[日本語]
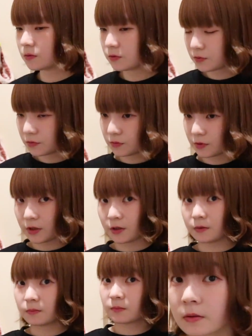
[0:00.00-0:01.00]
ショック
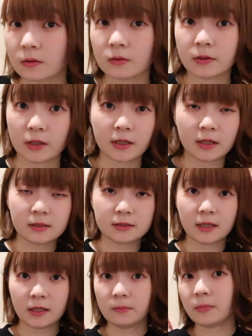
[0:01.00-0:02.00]
でこんな感
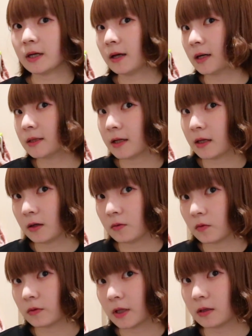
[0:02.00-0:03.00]
じで今型結
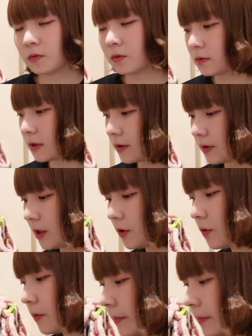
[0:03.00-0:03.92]
構ね残ってるけど